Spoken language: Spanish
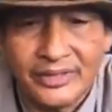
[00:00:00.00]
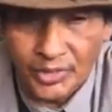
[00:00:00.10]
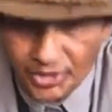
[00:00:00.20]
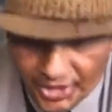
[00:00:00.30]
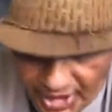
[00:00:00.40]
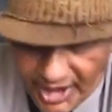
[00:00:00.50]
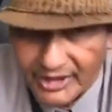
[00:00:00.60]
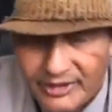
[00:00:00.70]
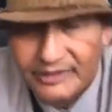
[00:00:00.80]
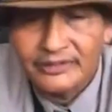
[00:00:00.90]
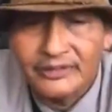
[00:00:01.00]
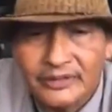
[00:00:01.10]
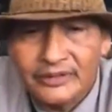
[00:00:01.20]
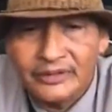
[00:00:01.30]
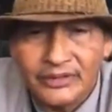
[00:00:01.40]
No crea,
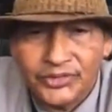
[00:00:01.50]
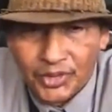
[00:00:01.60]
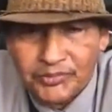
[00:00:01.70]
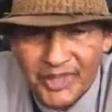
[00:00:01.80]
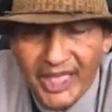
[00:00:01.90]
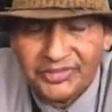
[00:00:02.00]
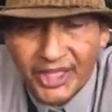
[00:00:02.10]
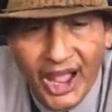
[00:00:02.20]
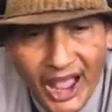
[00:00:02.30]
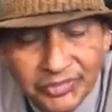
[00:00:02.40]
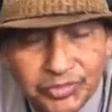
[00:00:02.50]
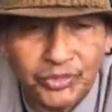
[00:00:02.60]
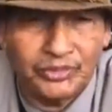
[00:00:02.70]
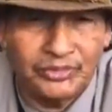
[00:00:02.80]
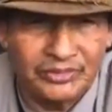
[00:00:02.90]
son viajes de
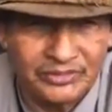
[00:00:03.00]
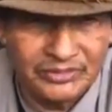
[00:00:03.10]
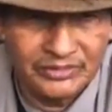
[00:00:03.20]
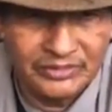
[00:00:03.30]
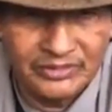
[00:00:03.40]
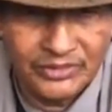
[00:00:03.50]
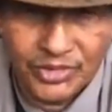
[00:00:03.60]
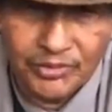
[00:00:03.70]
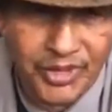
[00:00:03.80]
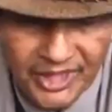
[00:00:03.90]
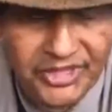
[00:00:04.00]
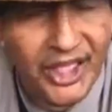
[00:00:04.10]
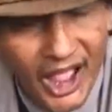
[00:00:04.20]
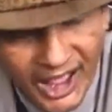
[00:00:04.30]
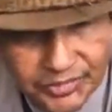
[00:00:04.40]
gasto, son viajes
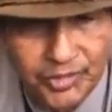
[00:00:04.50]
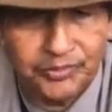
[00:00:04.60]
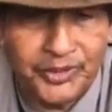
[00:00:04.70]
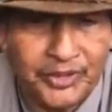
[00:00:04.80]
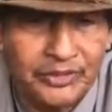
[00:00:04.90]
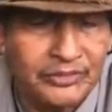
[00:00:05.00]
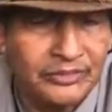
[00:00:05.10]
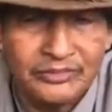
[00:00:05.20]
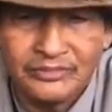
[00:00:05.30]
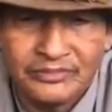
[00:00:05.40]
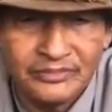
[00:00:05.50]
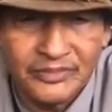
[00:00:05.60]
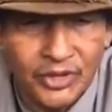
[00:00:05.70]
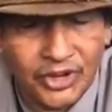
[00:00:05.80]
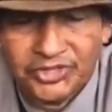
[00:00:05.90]
de gasto, pero
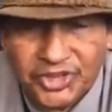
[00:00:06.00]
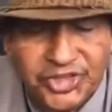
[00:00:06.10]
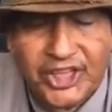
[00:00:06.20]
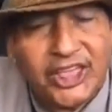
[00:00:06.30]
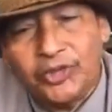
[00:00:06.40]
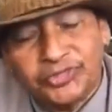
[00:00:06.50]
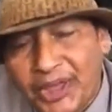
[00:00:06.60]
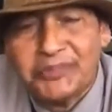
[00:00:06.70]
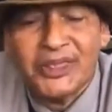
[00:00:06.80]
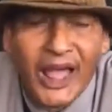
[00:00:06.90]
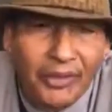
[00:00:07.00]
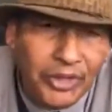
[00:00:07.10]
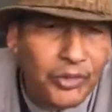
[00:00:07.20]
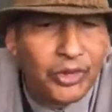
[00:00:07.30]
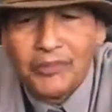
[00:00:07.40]
lo que sí sé es que Dios está a mi
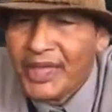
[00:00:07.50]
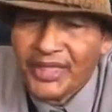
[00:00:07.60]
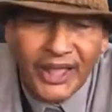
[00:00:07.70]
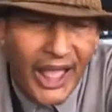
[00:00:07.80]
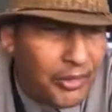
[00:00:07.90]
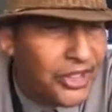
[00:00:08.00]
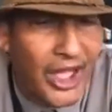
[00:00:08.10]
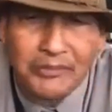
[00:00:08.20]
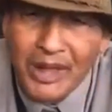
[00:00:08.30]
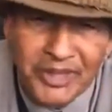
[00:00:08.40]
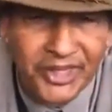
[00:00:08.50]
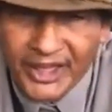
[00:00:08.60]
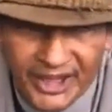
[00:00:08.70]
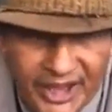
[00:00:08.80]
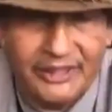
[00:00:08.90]
lado y nunca me ha dejado ni jamás me
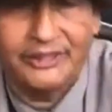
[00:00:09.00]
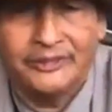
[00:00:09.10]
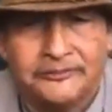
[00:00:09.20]
dejará.